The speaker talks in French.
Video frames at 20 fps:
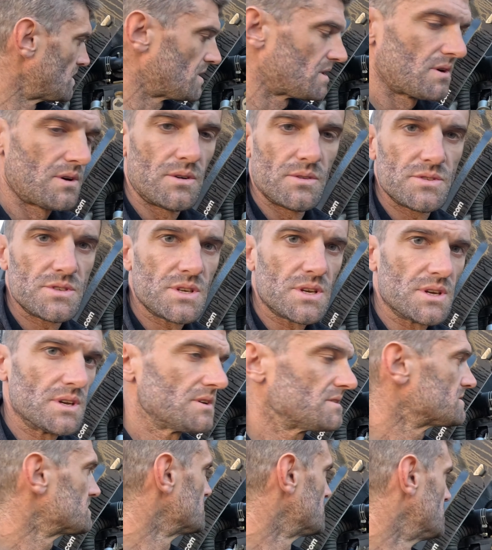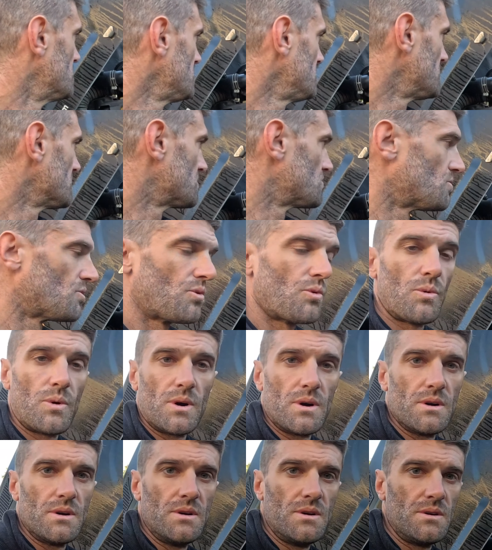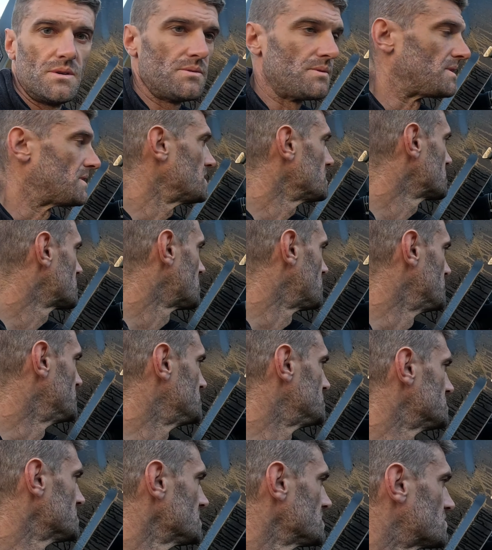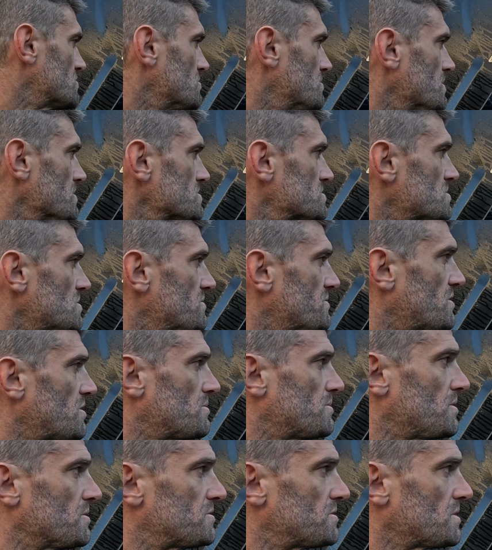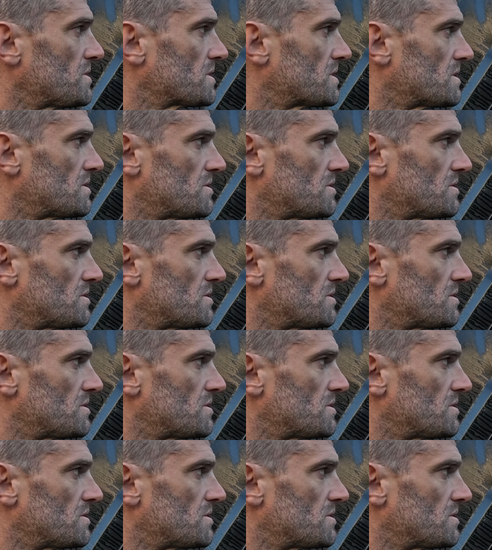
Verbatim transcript: là en direct, hein, la courroie, voilà, quand même directement sur le volant moteur